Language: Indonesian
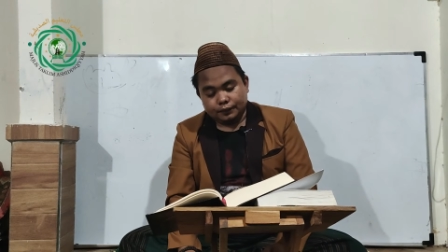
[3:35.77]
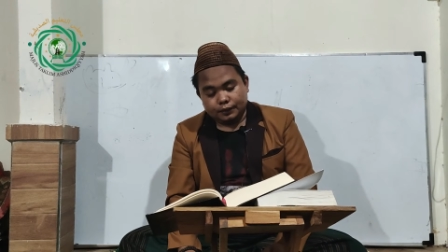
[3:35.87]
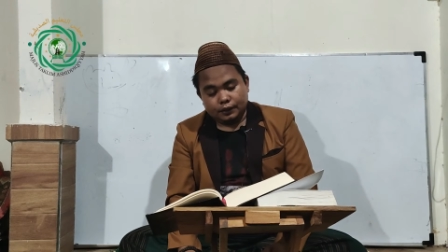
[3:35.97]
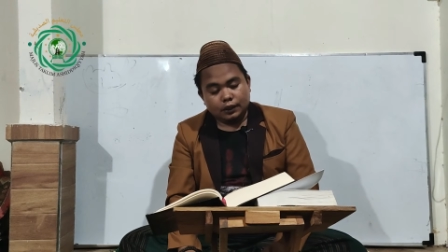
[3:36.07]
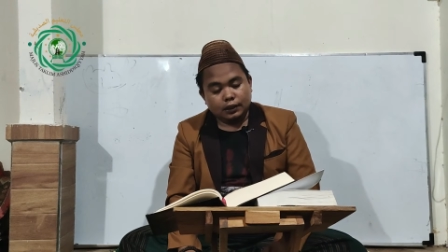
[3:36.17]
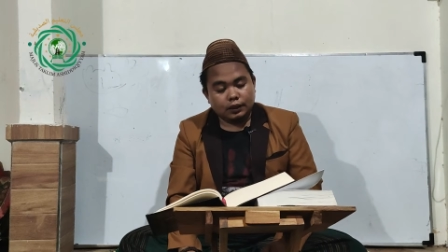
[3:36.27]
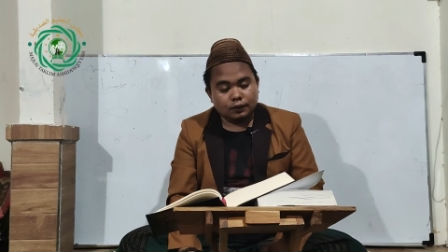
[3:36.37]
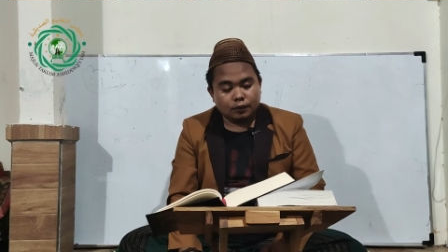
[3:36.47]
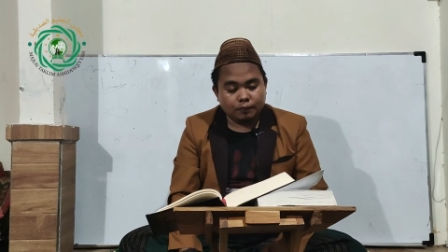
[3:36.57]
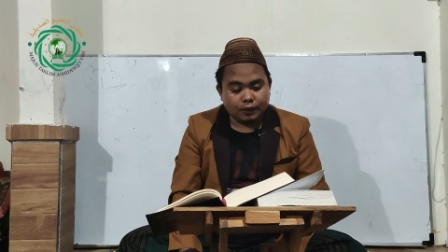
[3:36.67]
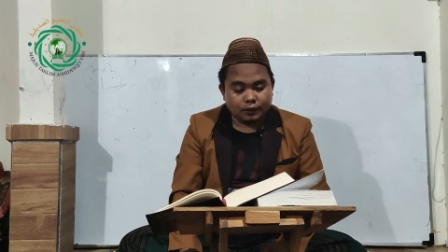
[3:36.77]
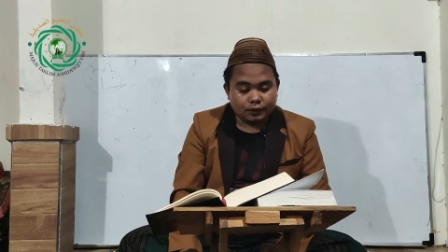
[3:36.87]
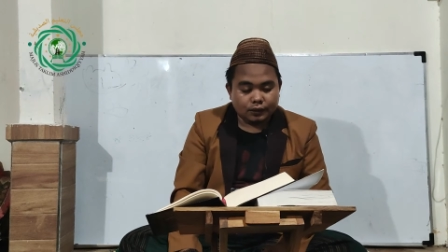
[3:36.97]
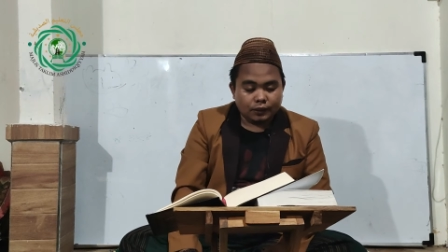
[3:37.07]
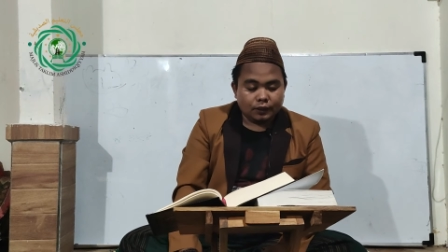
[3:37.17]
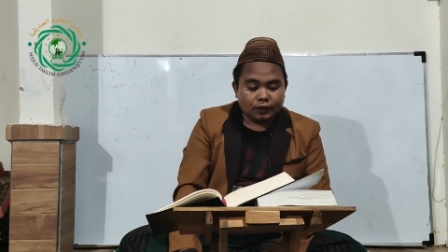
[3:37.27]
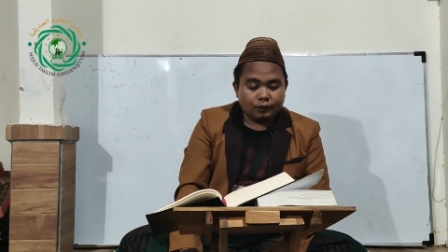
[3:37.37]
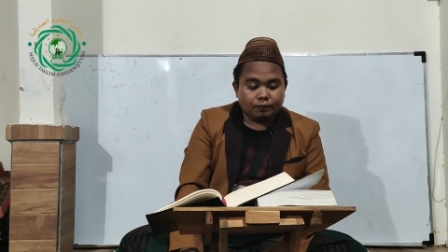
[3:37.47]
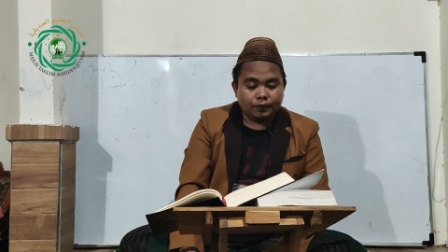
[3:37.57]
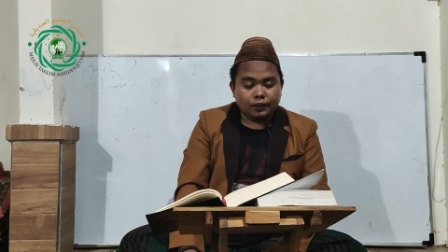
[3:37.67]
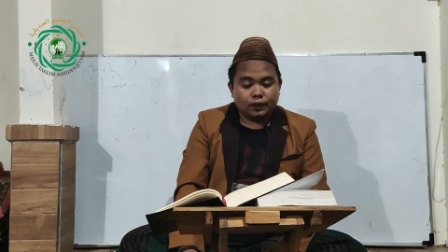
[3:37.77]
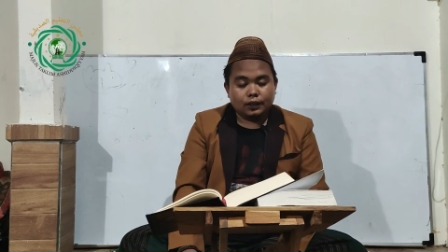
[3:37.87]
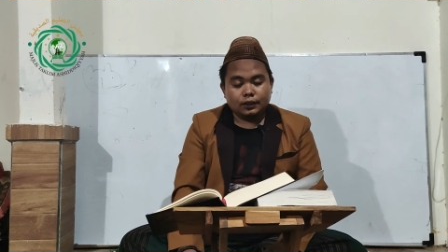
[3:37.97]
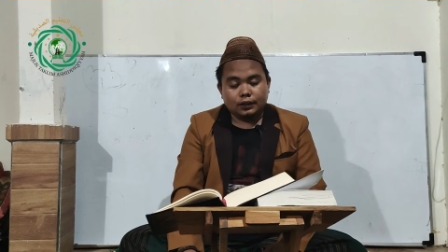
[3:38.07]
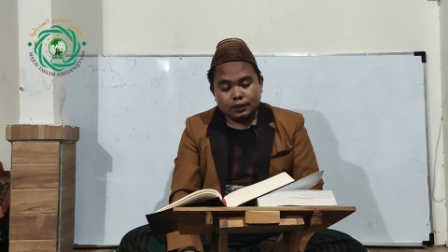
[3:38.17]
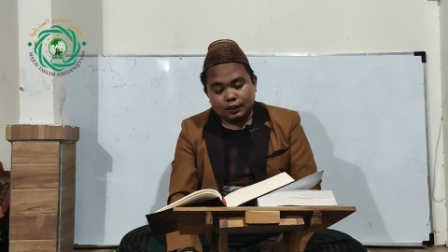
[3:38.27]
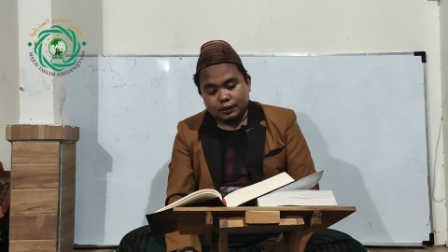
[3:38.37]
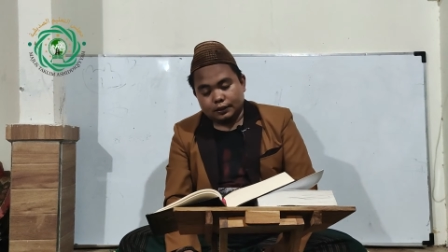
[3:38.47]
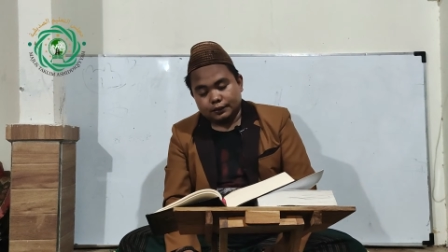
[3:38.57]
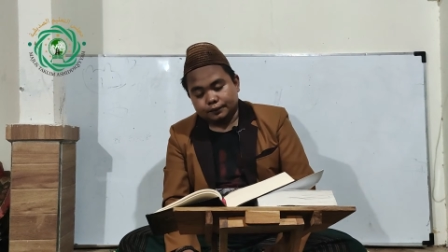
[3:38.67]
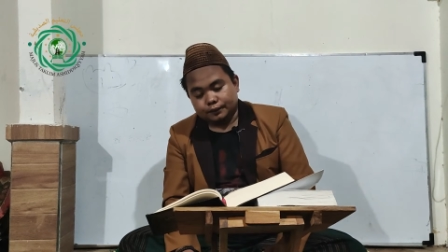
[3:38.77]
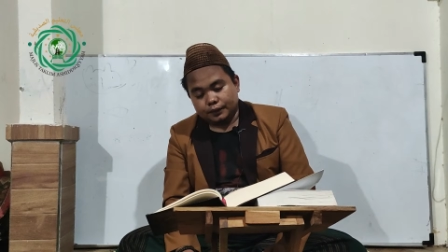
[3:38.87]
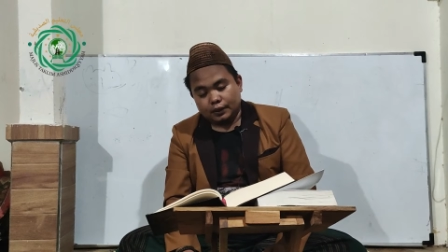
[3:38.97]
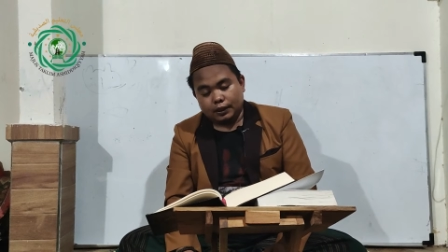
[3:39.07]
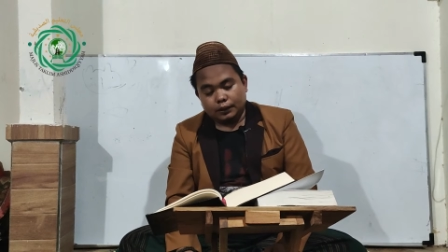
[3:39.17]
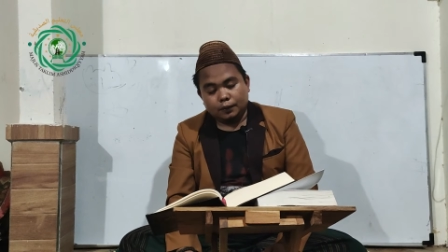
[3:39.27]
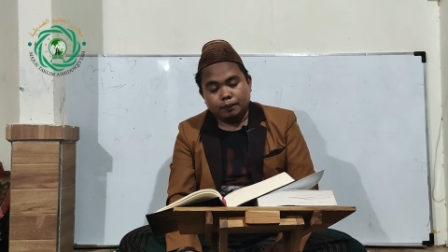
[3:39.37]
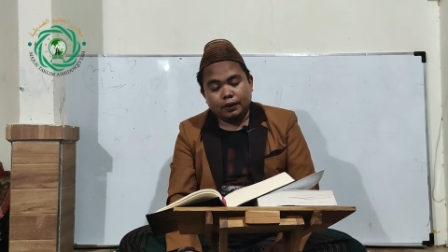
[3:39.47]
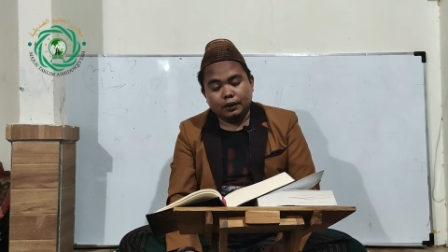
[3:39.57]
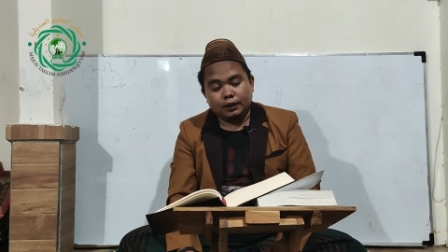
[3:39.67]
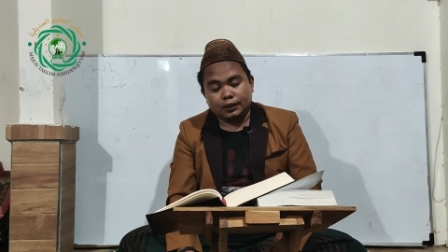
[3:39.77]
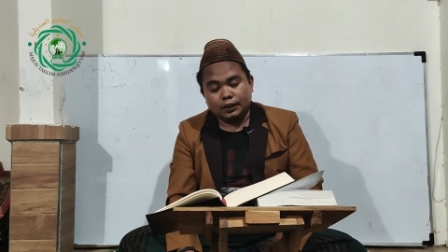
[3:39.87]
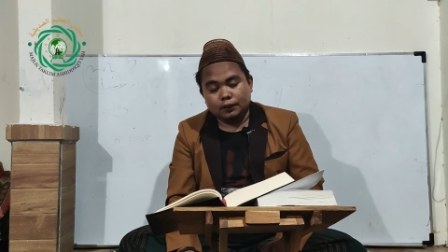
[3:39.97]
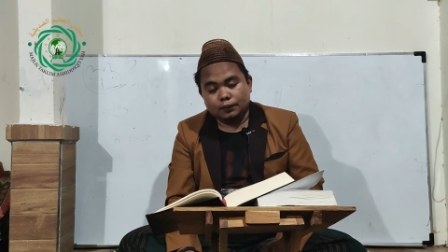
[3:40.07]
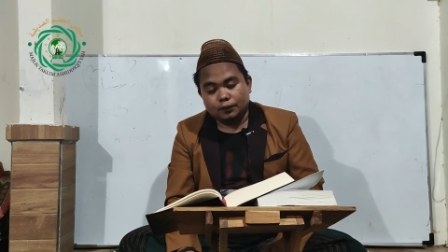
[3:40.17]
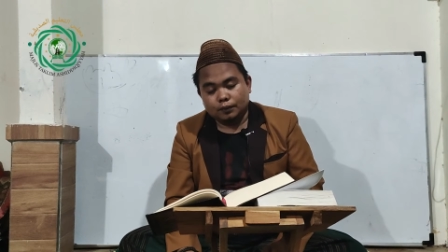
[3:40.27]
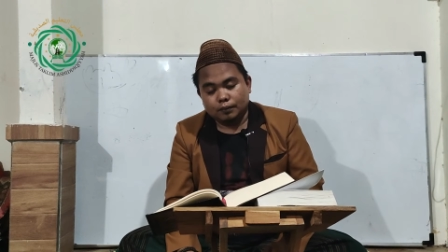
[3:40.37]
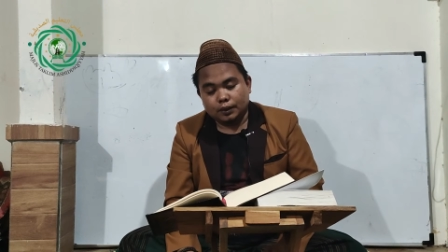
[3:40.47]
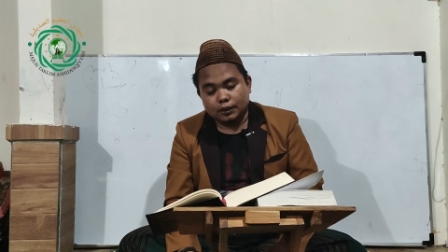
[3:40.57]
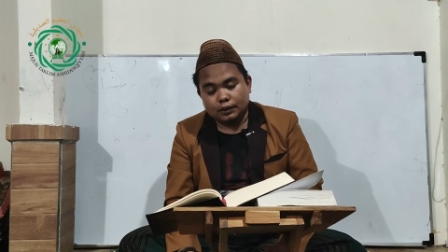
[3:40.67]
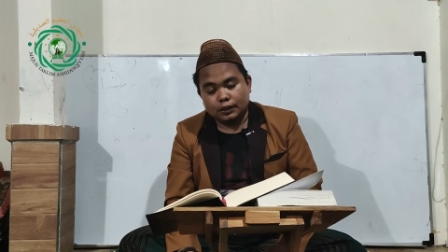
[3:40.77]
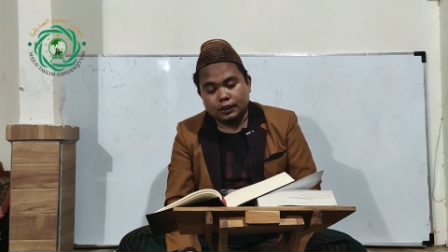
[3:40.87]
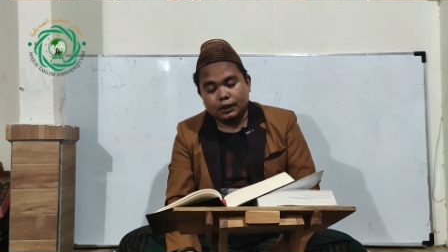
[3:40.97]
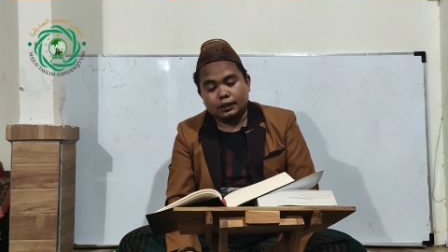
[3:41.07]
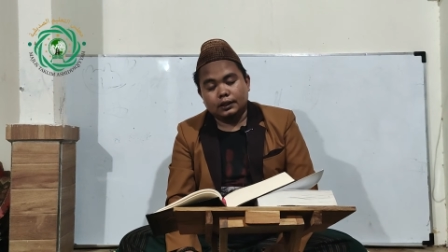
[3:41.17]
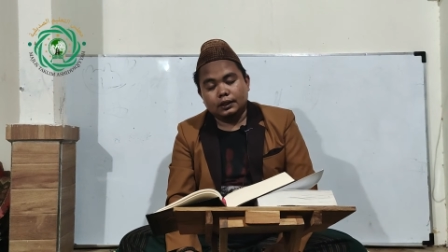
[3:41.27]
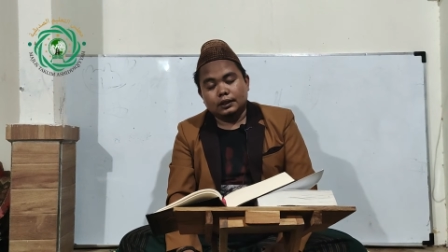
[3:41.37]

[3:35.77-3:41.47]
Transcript: tidak dengan komat tapi dengan nida nida itu panggilan untuk mengerjakan